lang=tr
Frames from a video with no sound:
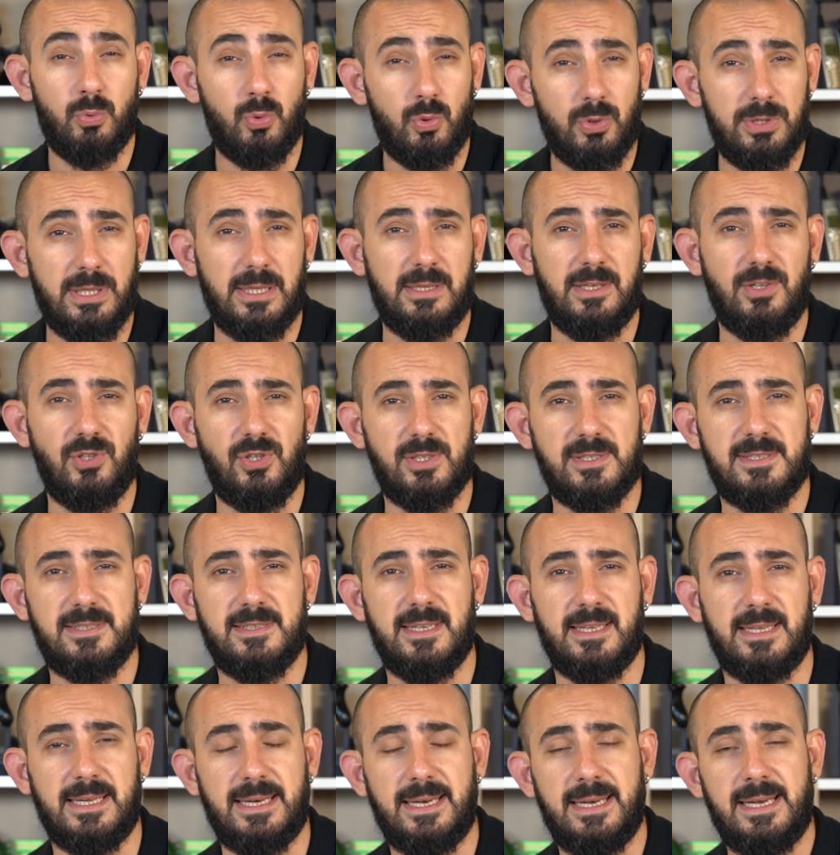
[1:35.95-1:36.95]
Bunun
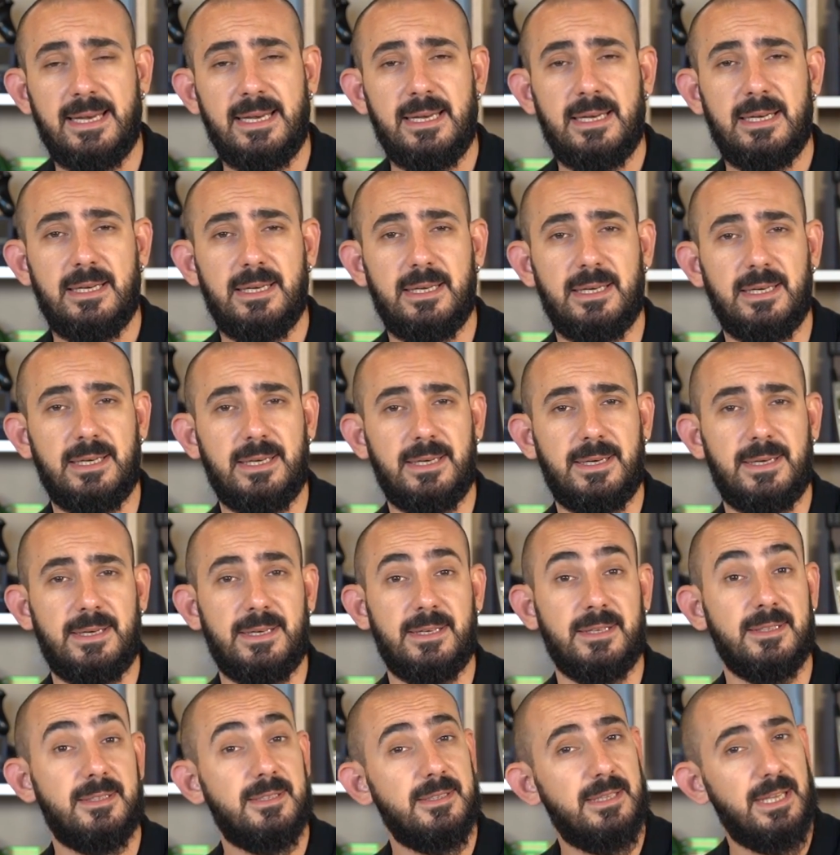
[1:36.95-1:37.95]
neticesine de
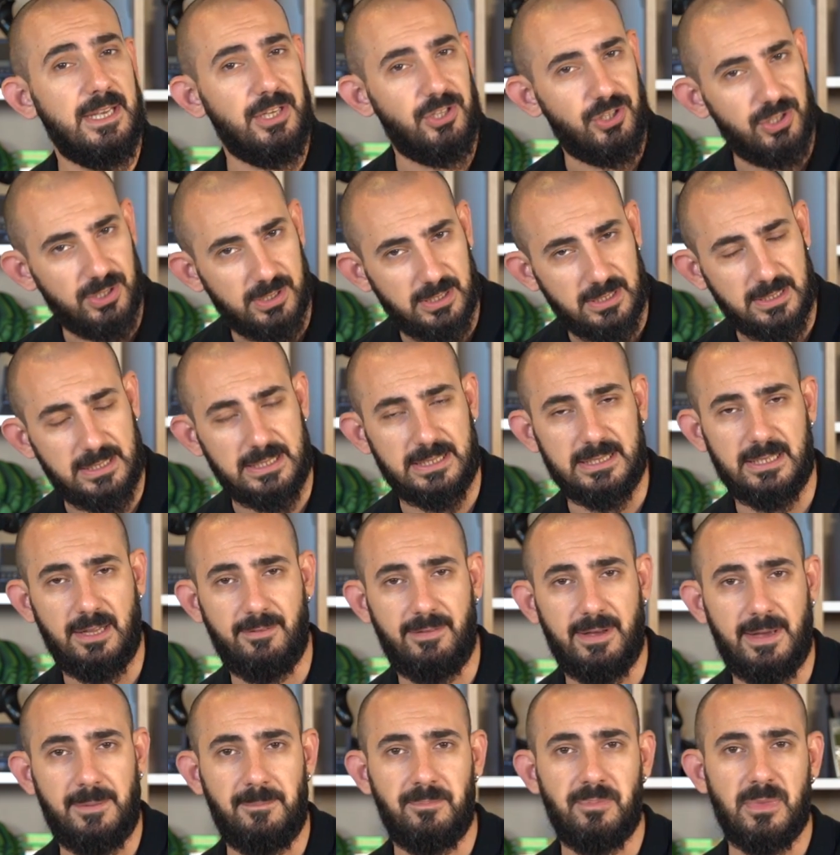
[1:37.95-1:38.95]
e, ısı
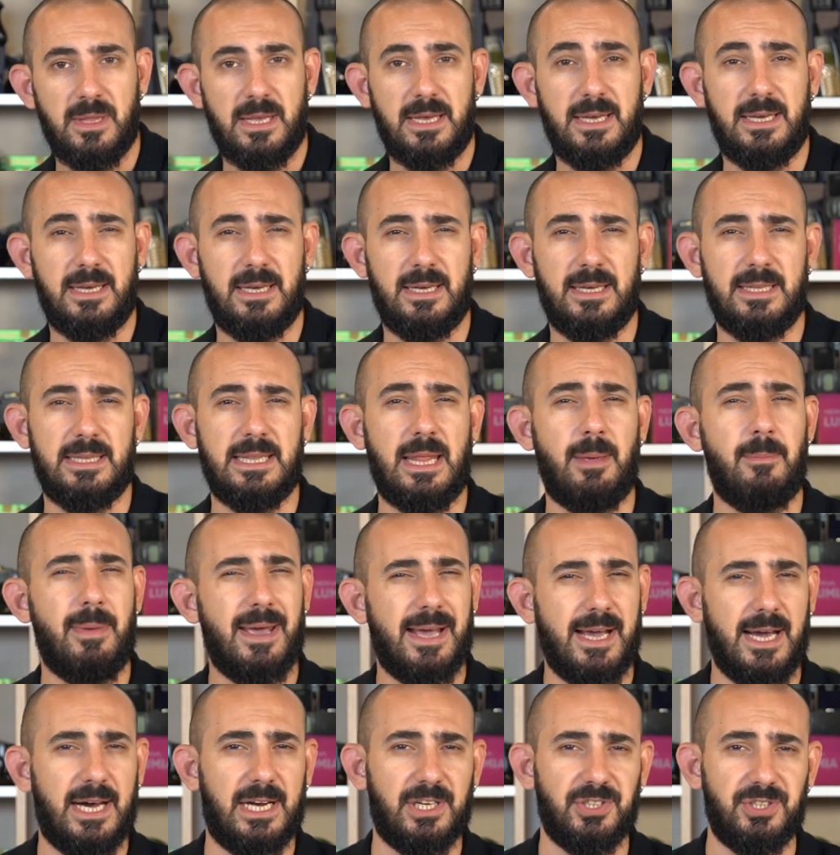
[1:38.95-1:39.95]
değişikliklerine ve e,
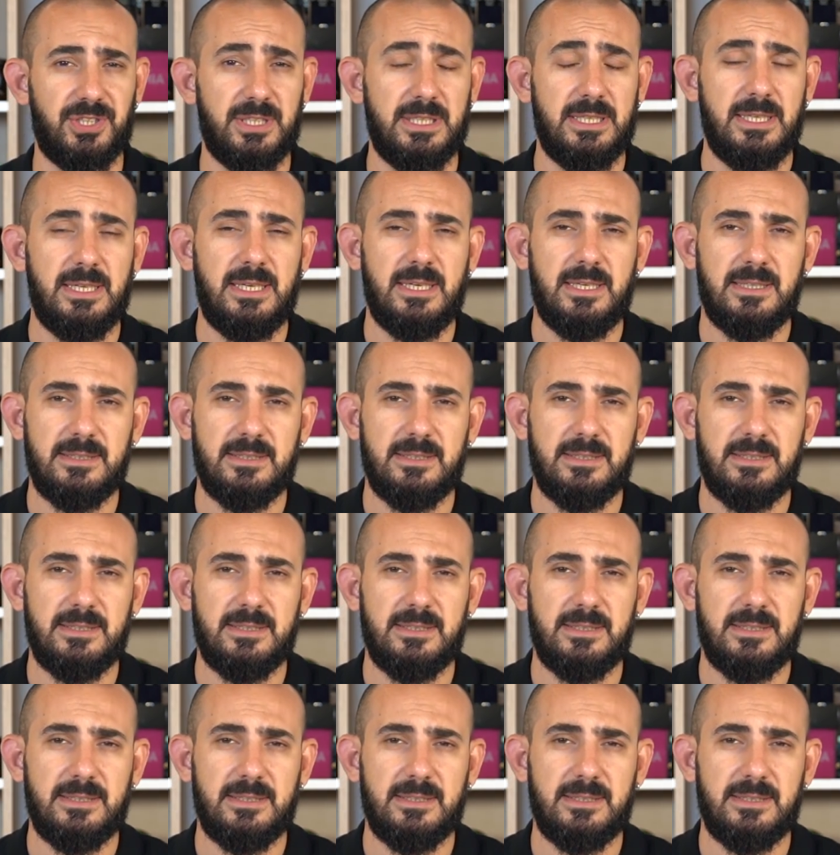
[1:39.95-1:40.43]
neme karşı